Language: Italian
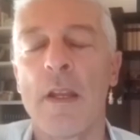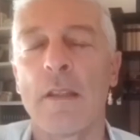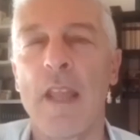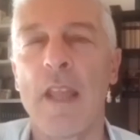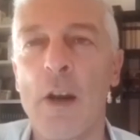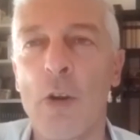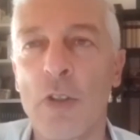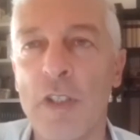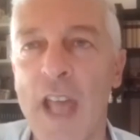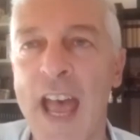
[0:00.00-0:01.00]
dello
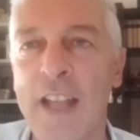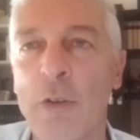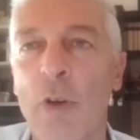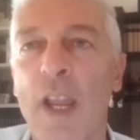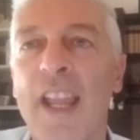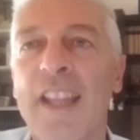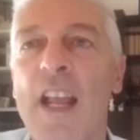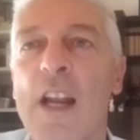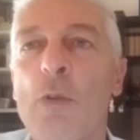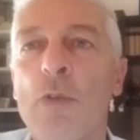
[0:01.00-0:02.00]
Stato e
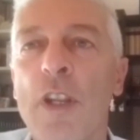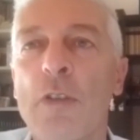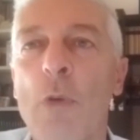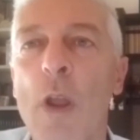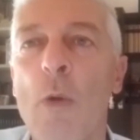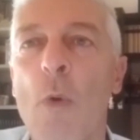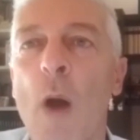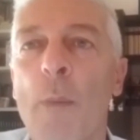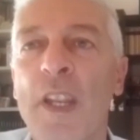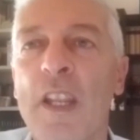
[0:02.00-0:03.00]
di alcuni suoi
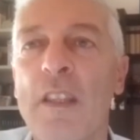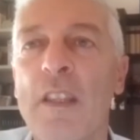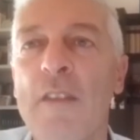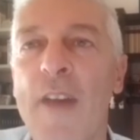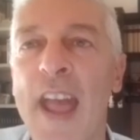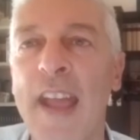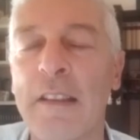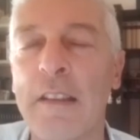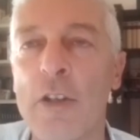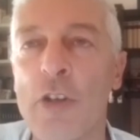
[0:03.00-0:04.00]
uomini di
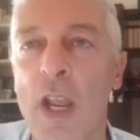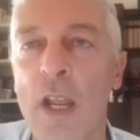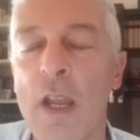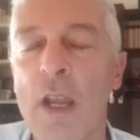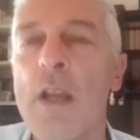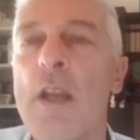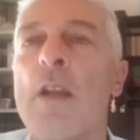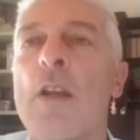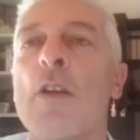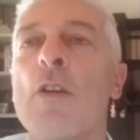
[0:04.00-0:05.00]
vertice
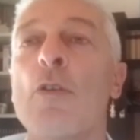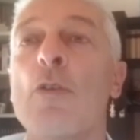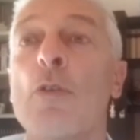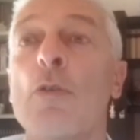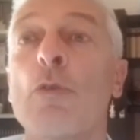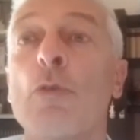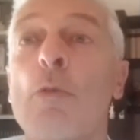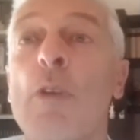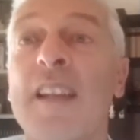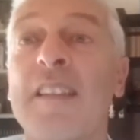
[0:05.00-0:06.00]

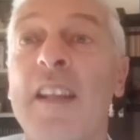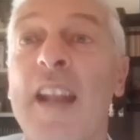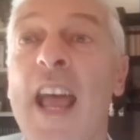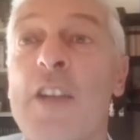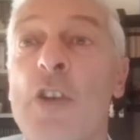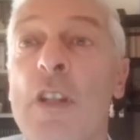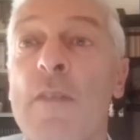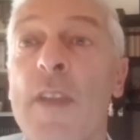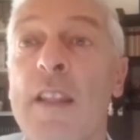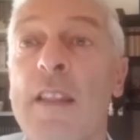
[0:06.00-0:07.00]
sulla strage di
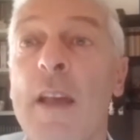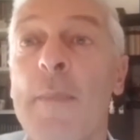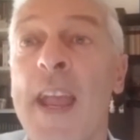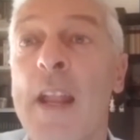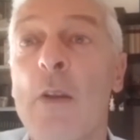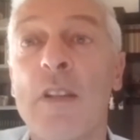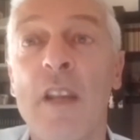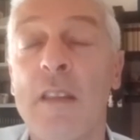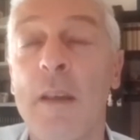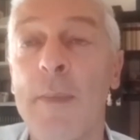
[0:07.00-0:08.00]
Via D'Amelio,
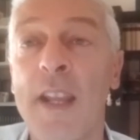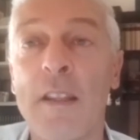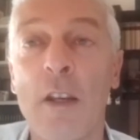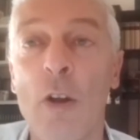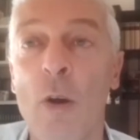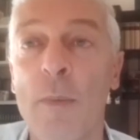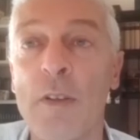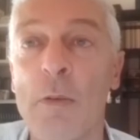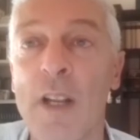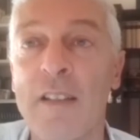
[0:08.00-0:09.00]
esattamente come
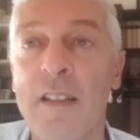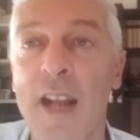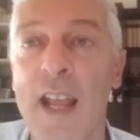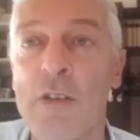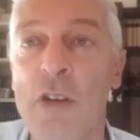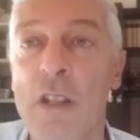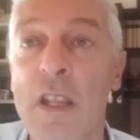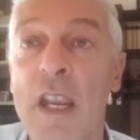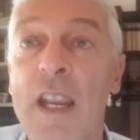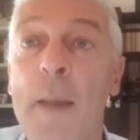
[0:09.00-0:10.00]
sulla strage
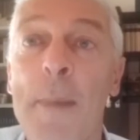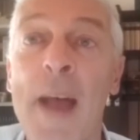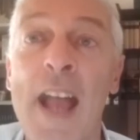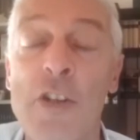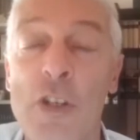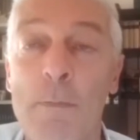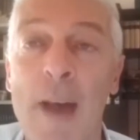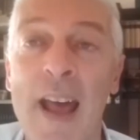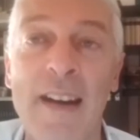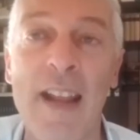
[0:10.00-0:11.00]
di Capaci
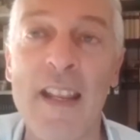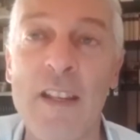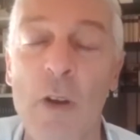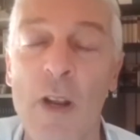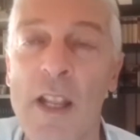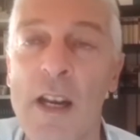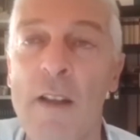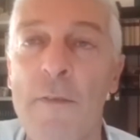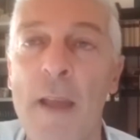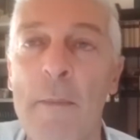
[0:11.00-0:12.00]
barra Isola
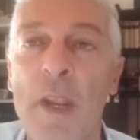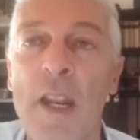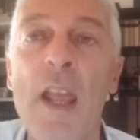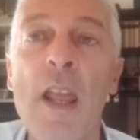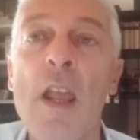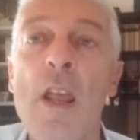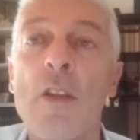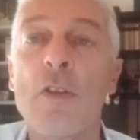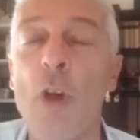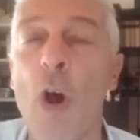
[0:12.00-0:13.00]
delle Femmine,
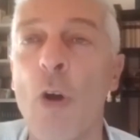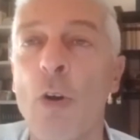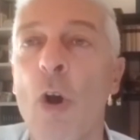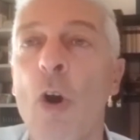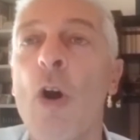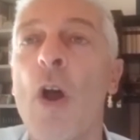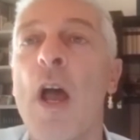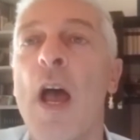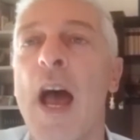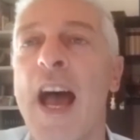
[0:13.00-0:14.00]
sono
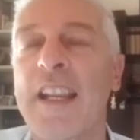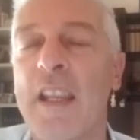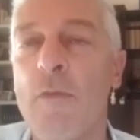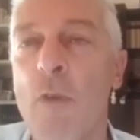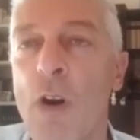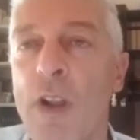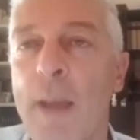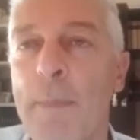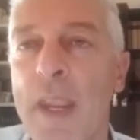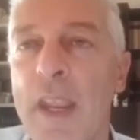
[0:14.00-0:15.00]
a chi vuol
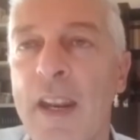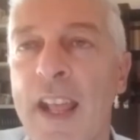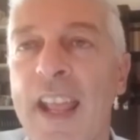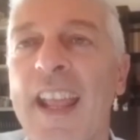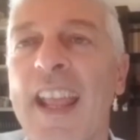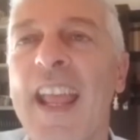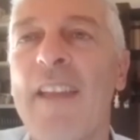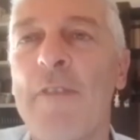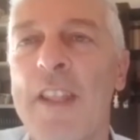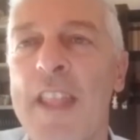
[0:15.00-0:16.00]
capire
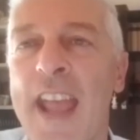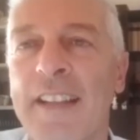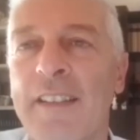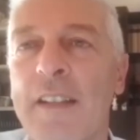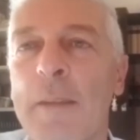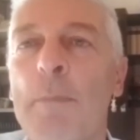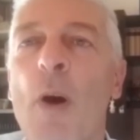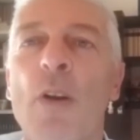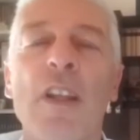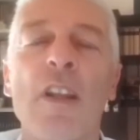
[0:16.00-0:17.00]
evidenti.
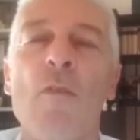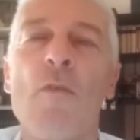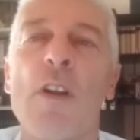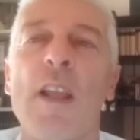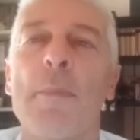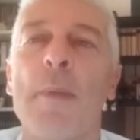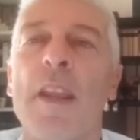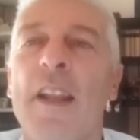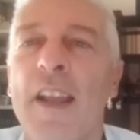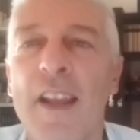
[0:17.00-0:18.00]
Poi chi non vuol
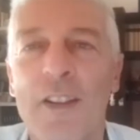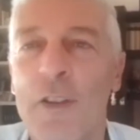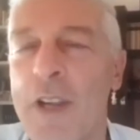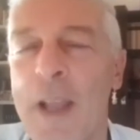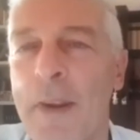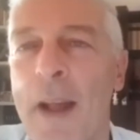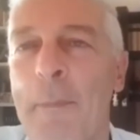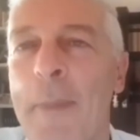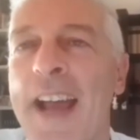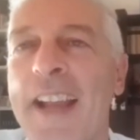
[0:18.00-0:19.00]
capire non capirà
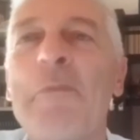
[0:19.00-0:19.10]
mai.